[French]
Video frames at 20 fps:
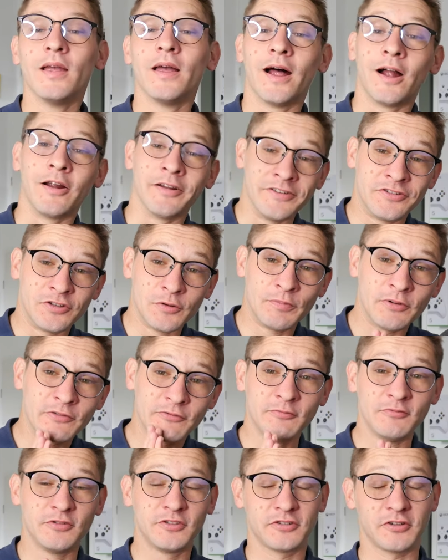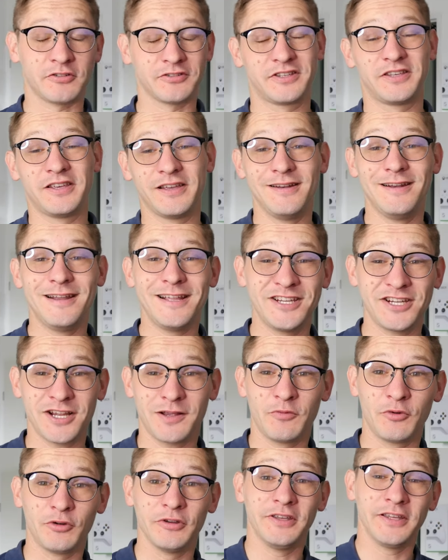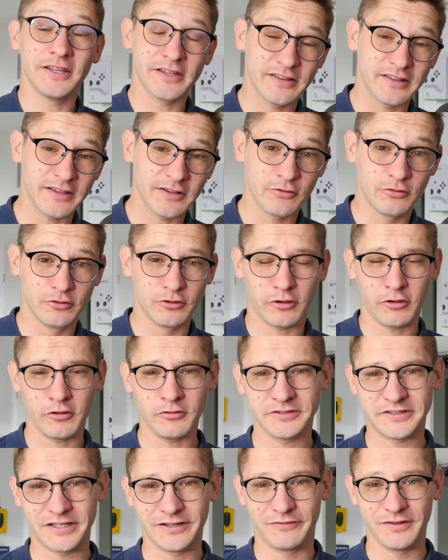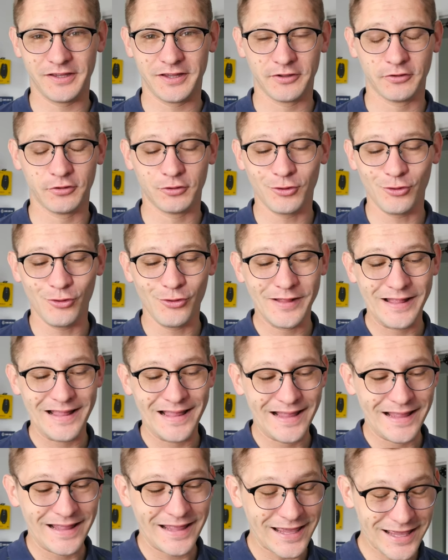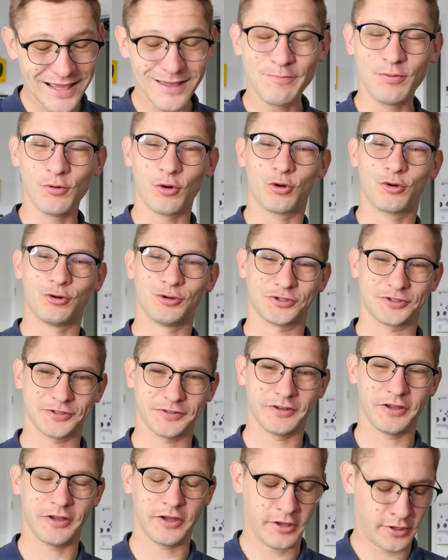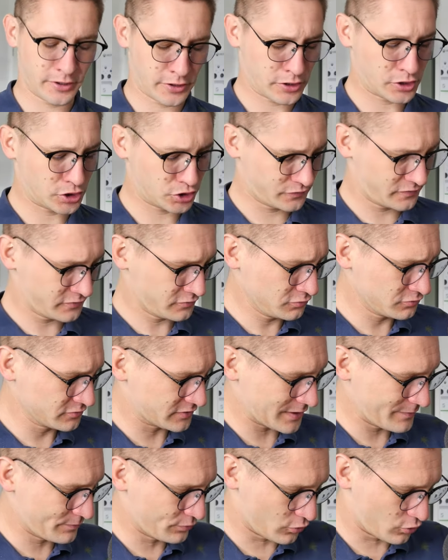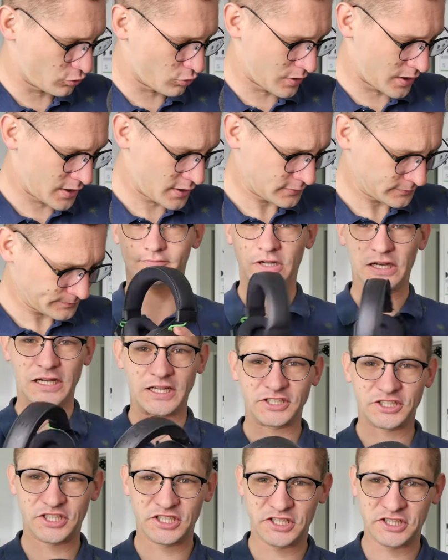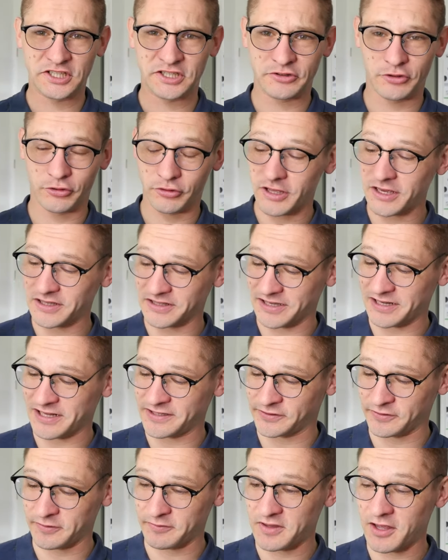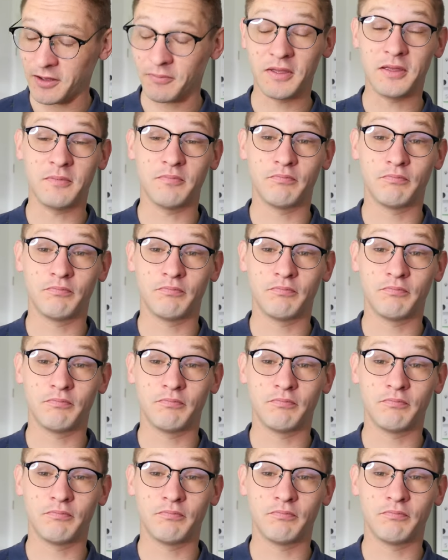ah, il se peut que vous me sentiez légèrement irrité durant cette vidéo, et pour cause. Euh, je vais vous montrer pourquoi. Voilà, j'ai deux casquettes, vous allez me dire, mais